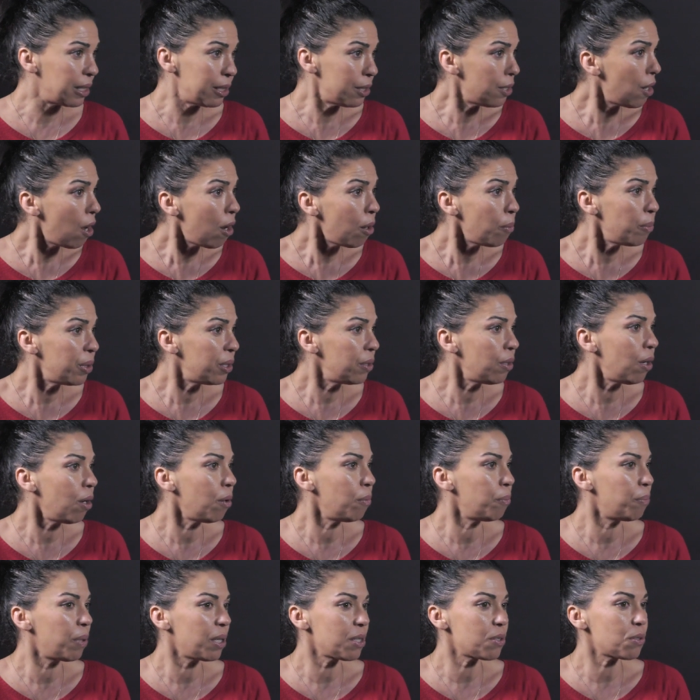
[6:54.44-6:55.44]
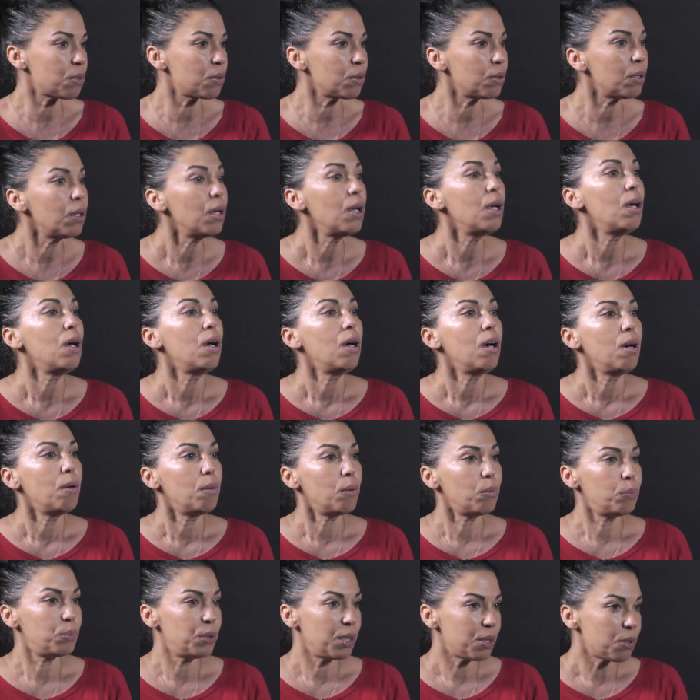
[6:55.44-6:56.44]
énorme, énorme parce que
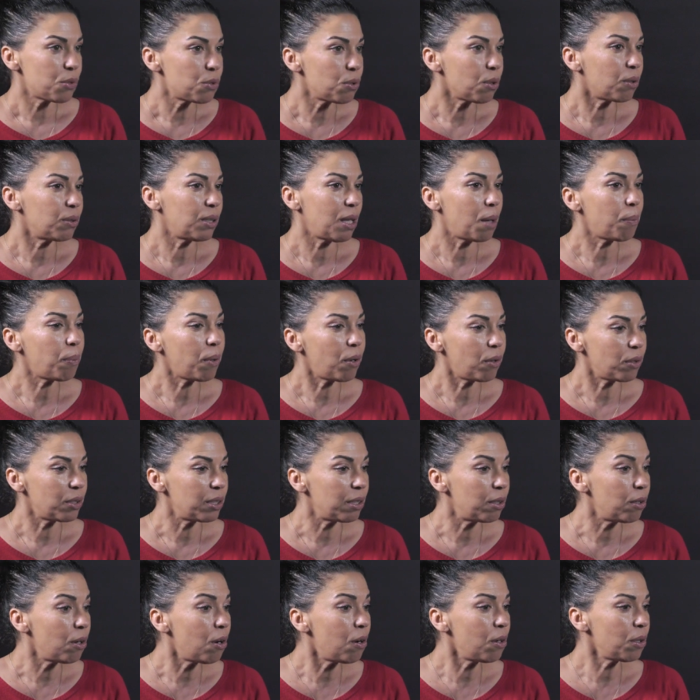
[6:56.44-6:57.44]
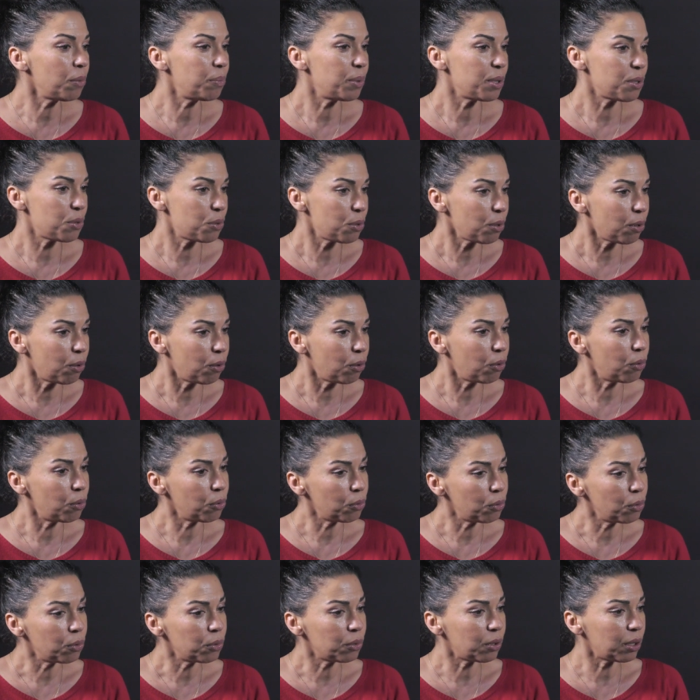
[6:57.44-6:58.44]
bien sûr, on apprend les langues, bien sûr, on
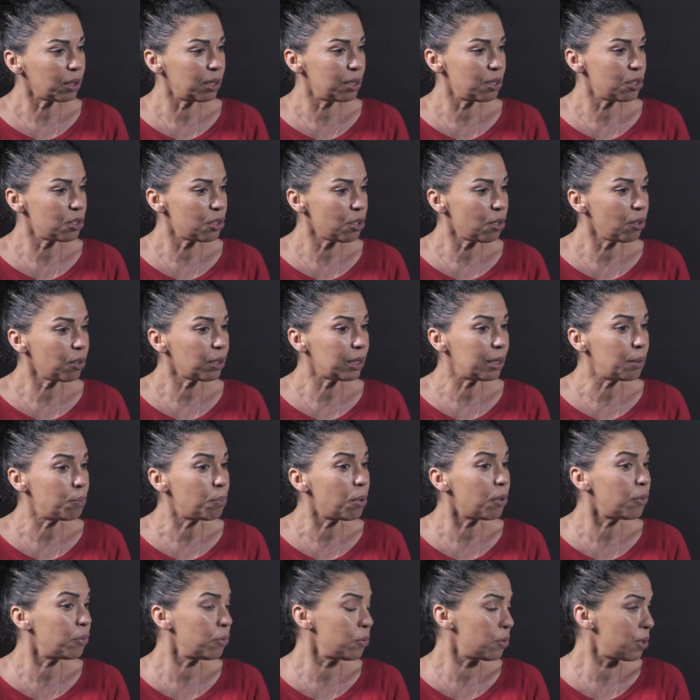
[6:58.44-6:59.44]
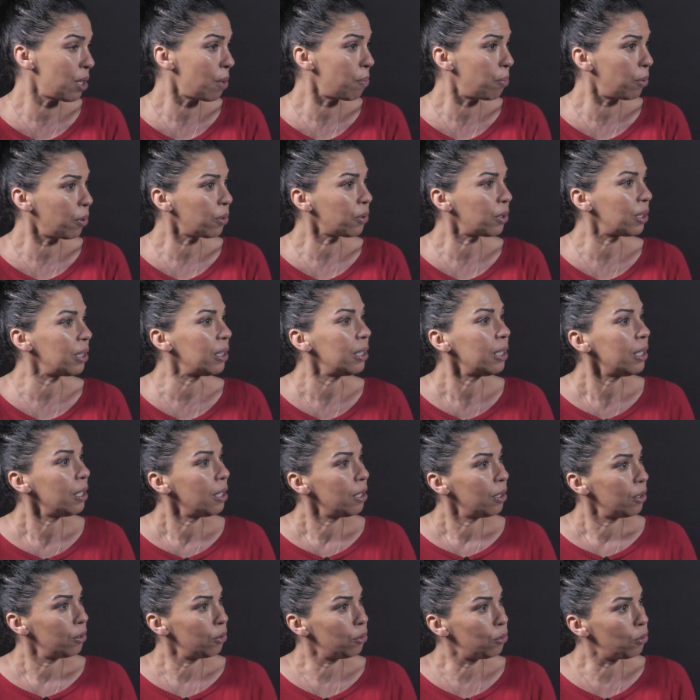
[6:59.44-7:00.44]
rencontre des gens qui peuvent nous apporter
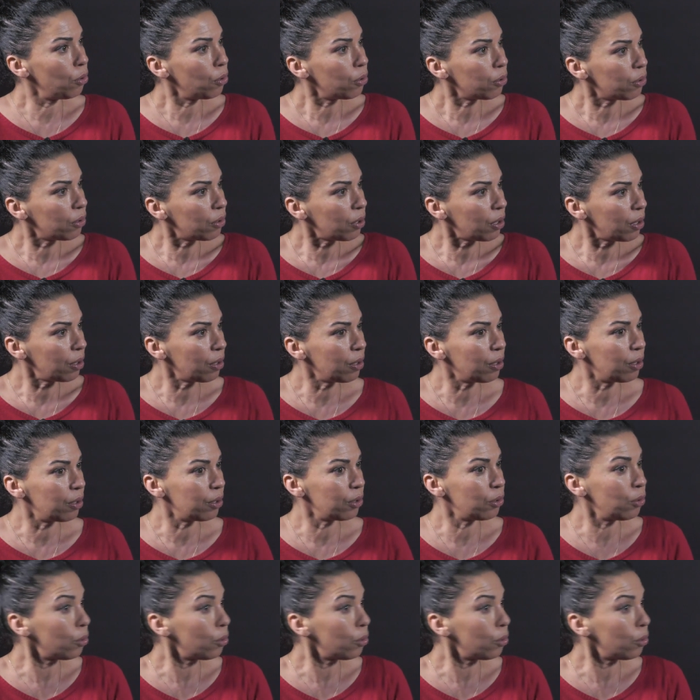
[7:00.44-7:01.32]
euh, d'autres